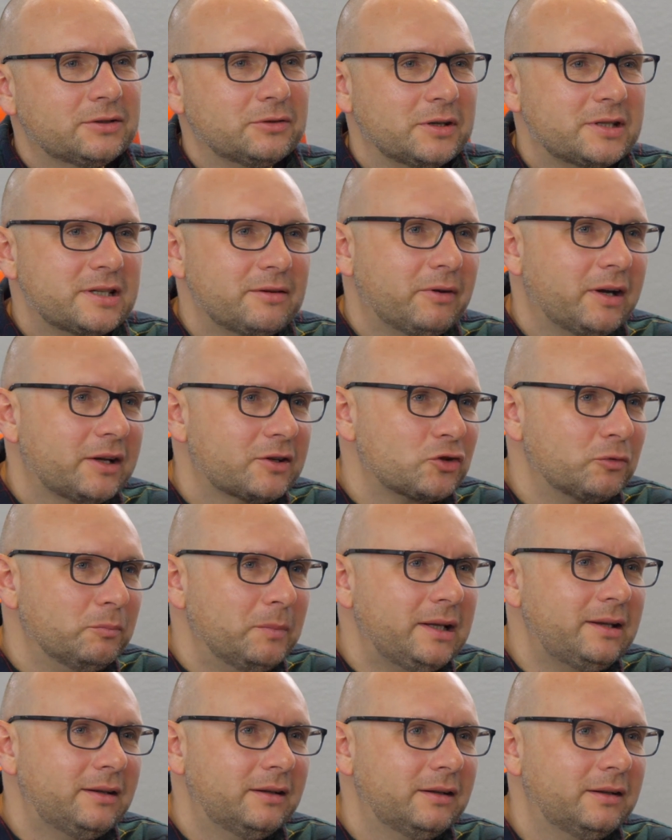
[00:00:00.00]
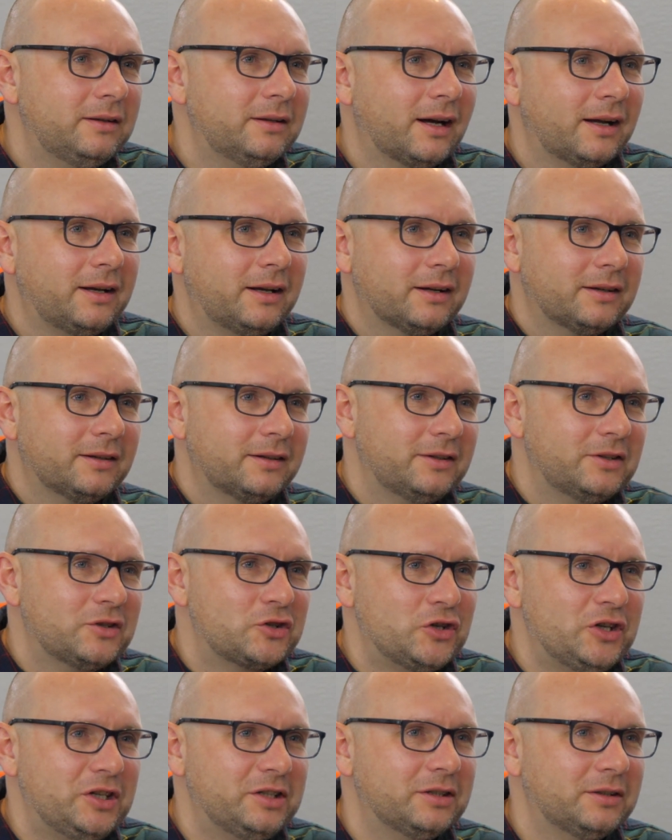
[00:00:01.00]
So, jetzt sind wir ja schon mitten in deiner
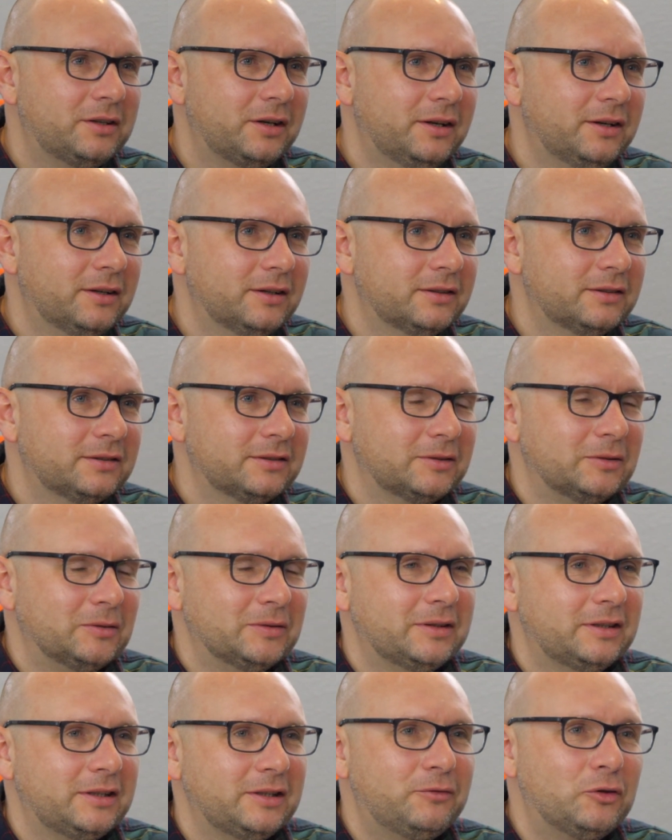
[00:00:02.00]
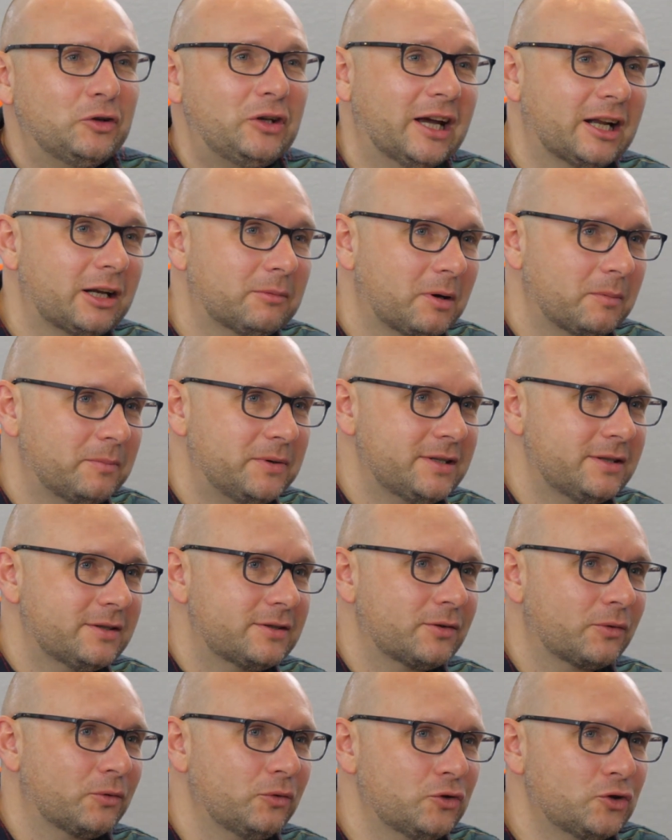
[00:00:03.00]
Geschichte drin und ich würde gerne mal ein bisschen
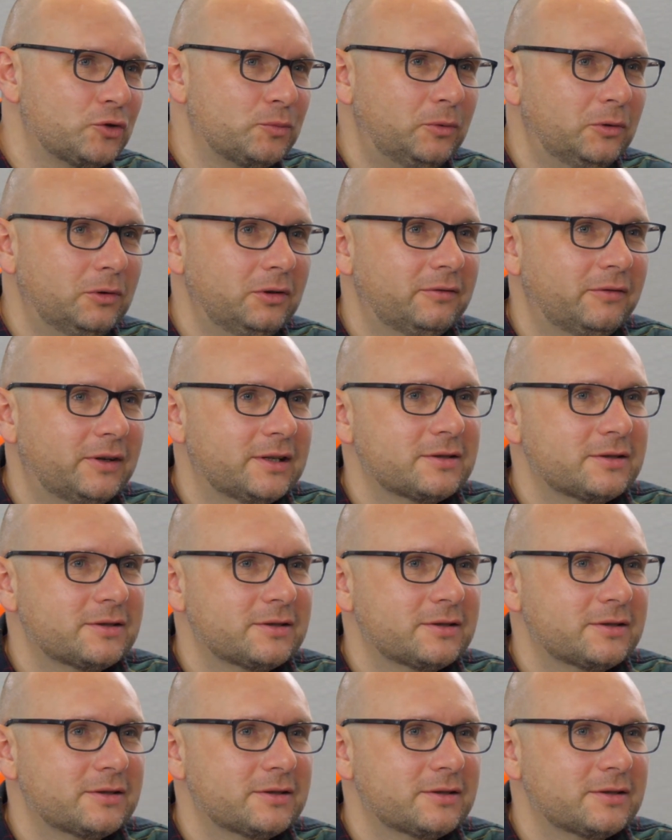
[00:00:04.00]
zurückspulen,